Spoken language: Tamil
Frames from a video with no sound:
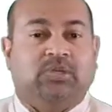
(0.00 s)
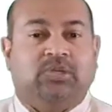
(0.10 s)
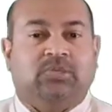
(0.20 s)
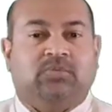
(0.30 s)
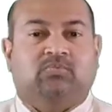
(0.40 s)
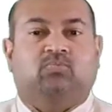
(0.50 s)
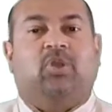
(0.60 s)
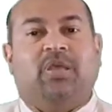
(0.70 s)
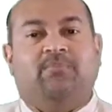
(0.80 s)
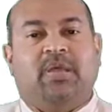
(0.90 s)
ஒன்று
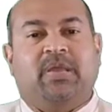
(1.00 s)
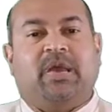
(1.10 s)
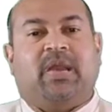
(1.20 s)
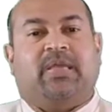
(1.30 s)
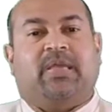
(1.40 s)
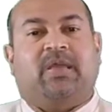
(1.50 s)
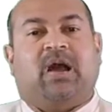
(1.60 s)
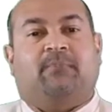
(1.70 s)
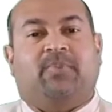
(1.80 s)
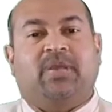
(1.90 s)
பெரியார்
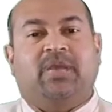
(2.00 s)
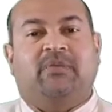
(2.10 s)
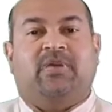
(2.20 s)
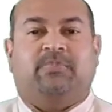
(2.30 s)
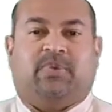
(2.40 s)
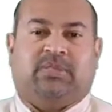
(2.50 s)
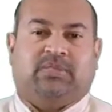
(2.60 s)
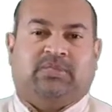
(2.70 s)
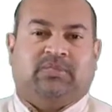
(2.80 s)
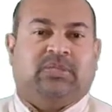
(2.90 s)
அணையை அப்படியே
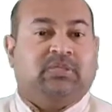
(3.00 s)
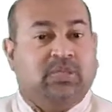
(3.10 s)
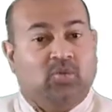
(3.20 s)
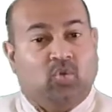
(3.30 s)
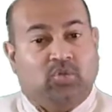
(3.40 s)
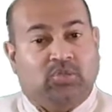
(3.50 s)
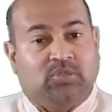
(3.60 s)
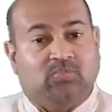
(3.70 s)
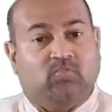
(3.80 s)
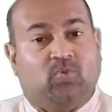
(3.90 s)
வைப்பது
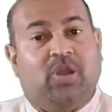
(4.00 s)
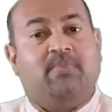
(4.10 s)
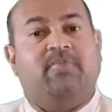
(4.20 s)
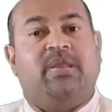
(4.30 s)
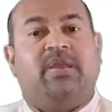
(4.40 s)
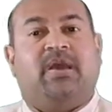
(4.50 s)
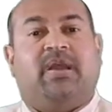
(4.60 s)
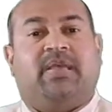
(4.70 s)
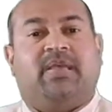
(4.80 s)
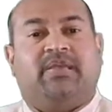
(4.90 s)
இன்னொன்று
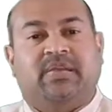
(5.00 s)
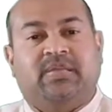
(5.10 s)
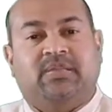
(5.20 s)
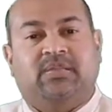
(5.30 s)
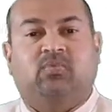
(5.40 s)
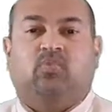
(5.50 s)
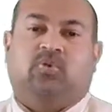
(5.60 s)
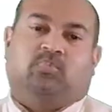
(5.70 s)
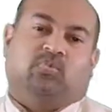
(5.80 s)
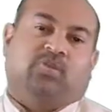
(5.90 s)
முல்லைப்பெரியார் அணையை இடித்து
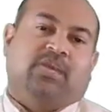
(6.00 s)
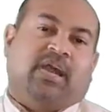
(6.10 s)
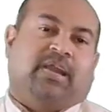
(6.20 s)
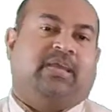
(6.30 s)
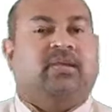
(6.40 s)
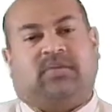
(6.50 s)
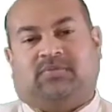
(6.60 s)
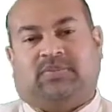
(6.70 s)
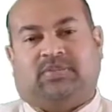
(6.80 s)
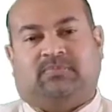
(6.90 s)
ஒரு புதிய அணை
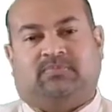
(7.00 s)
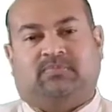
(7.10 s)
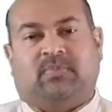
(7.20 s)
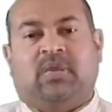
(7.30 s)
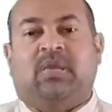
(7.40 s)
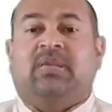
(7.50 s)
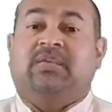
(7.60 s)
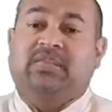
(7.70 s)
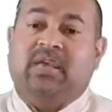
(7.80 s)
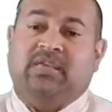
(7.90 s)
கட்டுவது
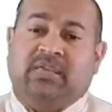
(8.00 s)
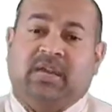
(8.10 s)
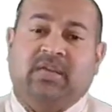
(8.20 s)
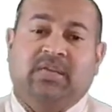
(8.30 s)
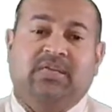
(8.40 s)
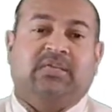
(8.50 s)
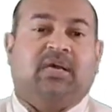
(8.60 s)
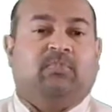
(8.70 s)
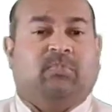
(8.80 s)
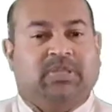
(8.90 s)
இந்த
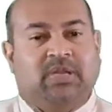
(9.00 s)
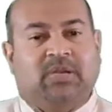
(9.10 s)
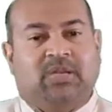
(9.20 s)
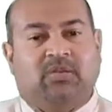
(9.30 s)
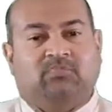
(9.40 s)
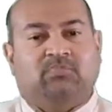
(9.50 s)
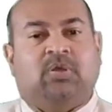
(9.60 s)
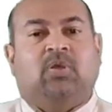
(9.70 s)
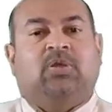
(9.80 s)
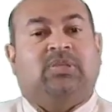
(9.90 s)
இரண்டு பதில்களிலும்